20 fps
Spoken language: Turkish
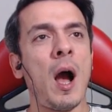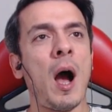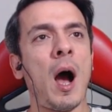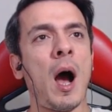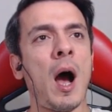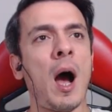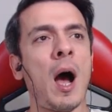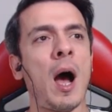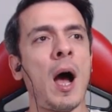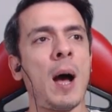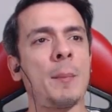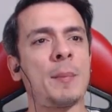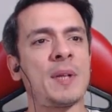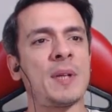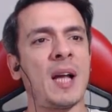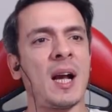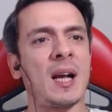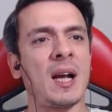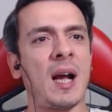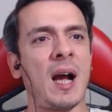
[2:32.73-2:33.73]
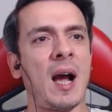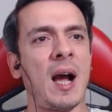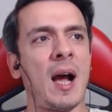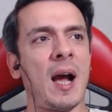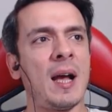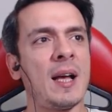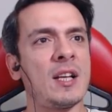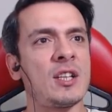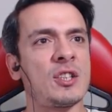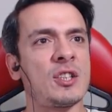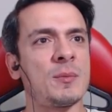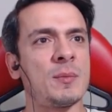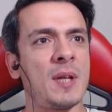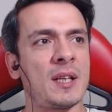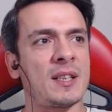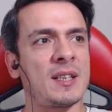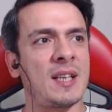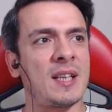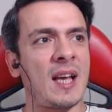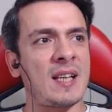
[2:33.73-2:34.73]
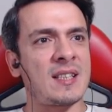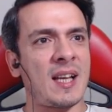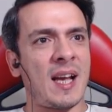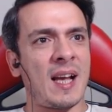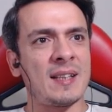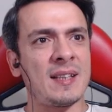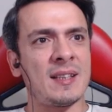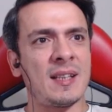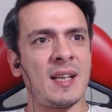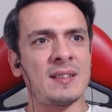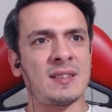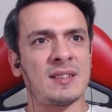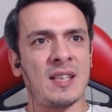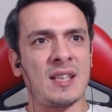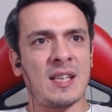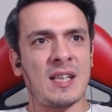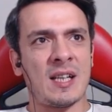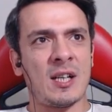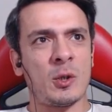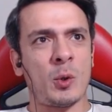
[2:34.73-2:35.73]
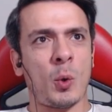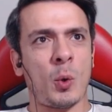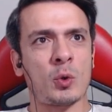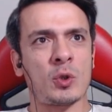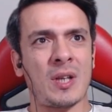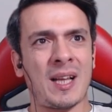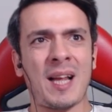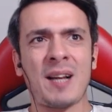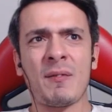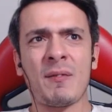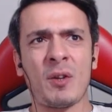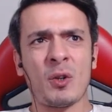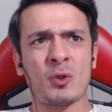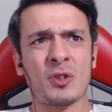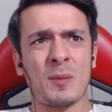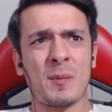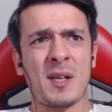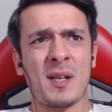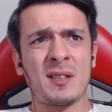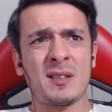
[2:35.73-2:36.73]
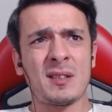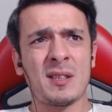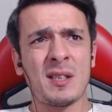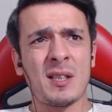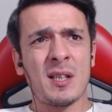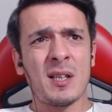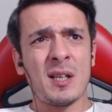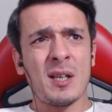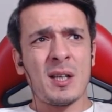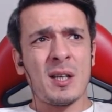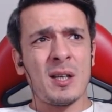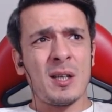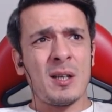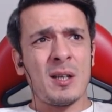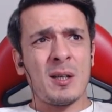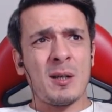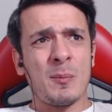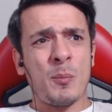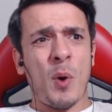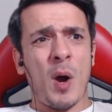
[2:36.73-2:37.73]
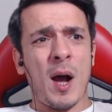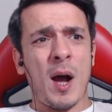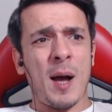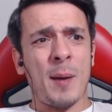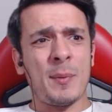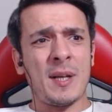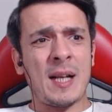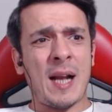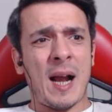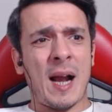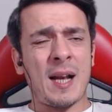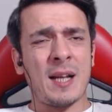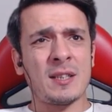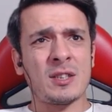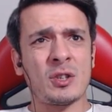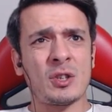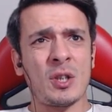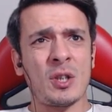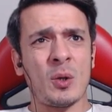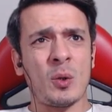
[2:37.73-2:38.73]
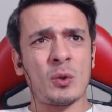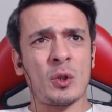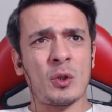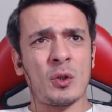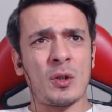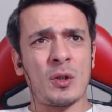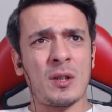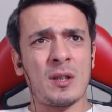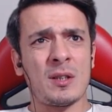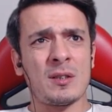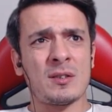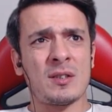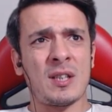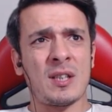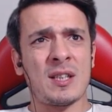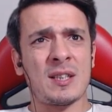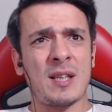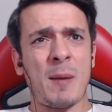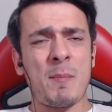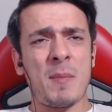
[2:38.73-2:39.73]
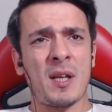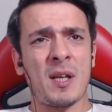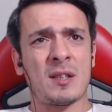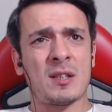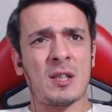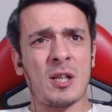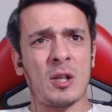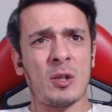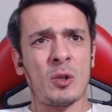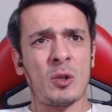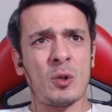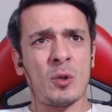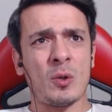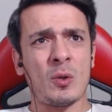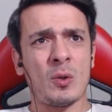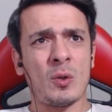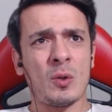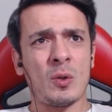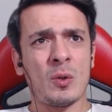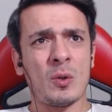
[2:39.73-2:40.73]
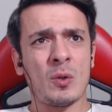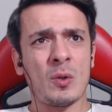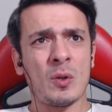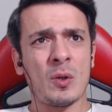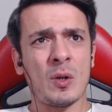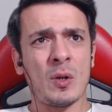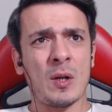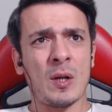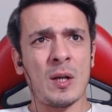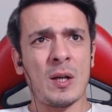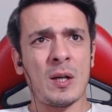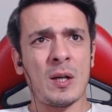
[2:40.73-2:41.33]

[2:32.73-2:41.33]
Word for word: Aa bir dakika. Şimdi gezegende zehirli noktalar var o zaman. Bu abi ilerledikçe ona göre zehirden mi etkileniyor? He.